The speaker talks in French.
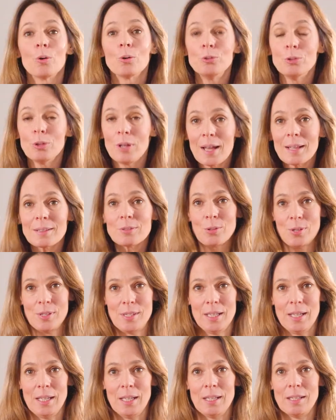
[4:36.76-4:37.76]
Au-delà de
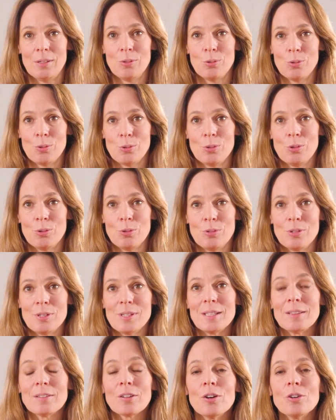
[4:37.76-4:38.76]
ces, de,
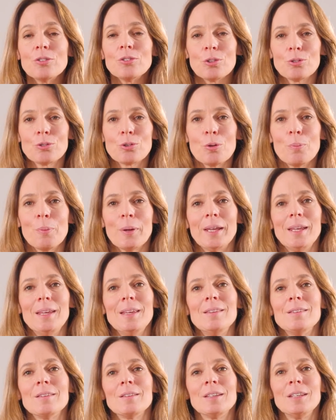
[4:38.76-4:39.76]
ces 30
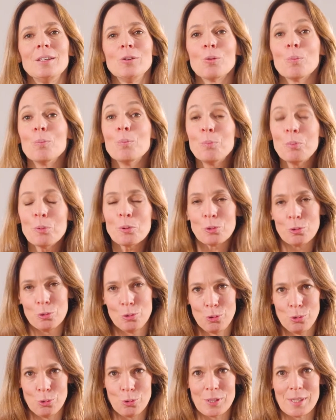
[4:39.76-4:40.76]
entreprises qui ont beaucoup de
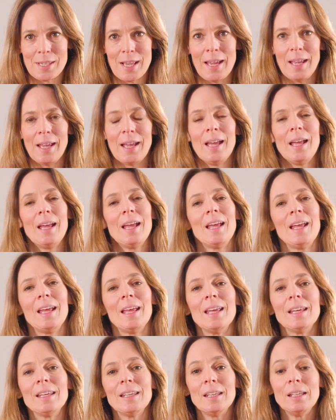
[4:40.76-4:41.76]
succès
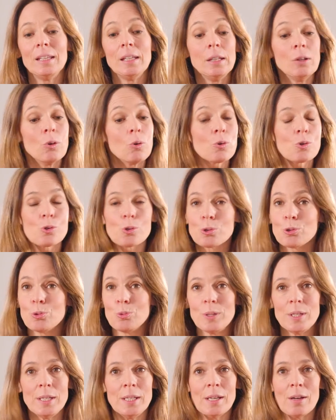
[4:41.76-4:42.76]
et qui
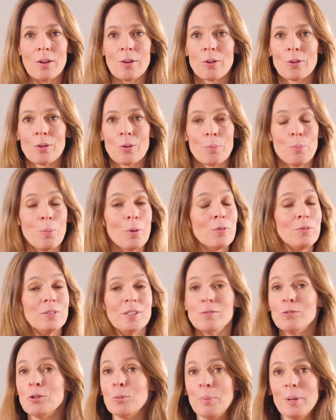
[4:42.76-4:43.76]
aujourd'hui euh, peuvent
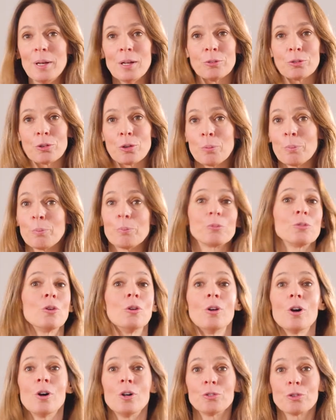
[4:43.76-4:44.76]
développer
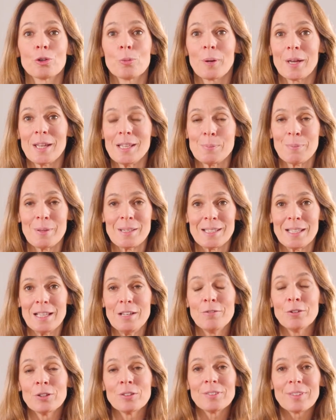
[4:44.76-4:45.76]
leur entreprise parce qu'ils
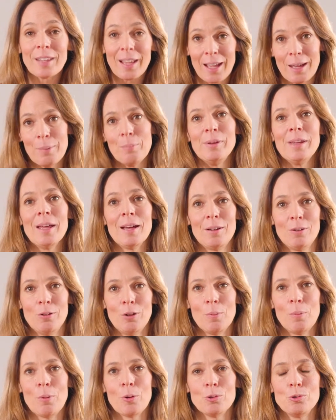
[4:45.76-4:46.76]
vendent très bien
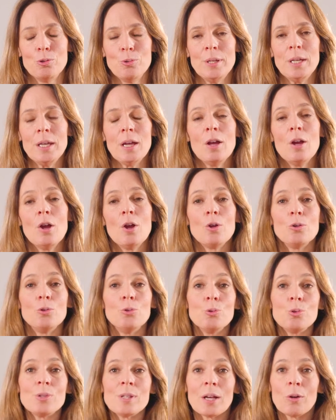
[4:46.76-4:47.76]
leurs produits,
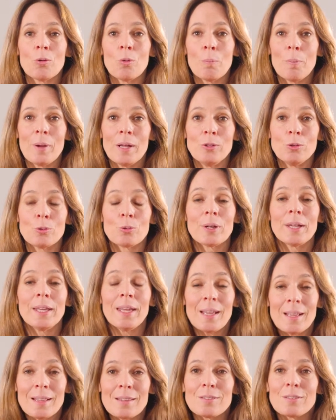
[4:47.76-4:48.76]
nous accompagnons
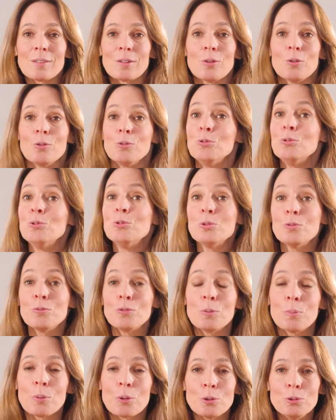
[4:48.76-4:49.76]
15
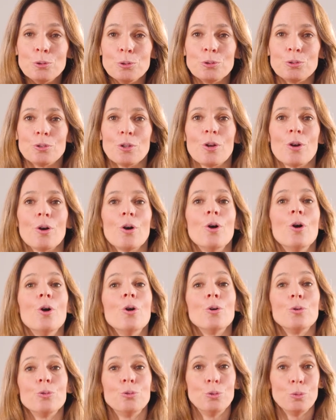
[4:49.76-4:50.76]
nouveaux producteurs
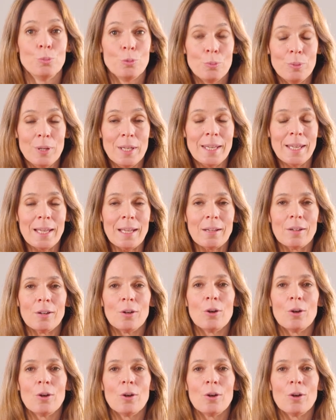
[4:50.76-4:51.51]
de mobilier